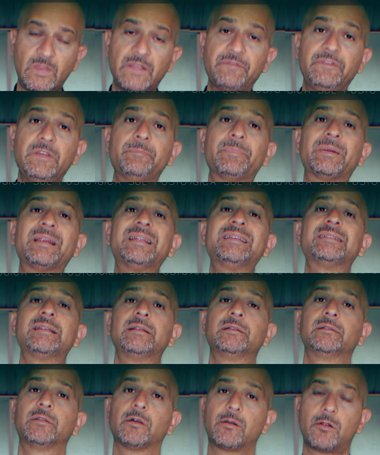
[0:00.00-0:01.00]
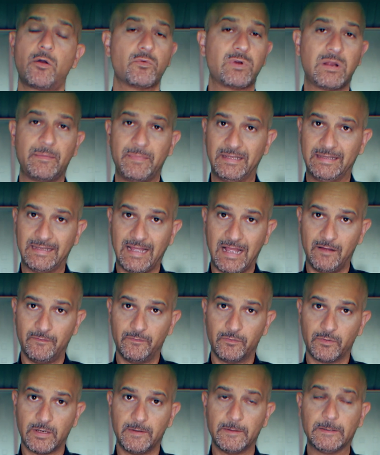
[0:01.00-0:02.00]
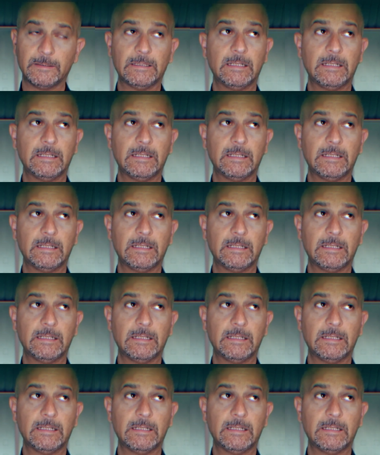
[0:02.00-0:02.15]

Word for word: vi presenterò una metafora,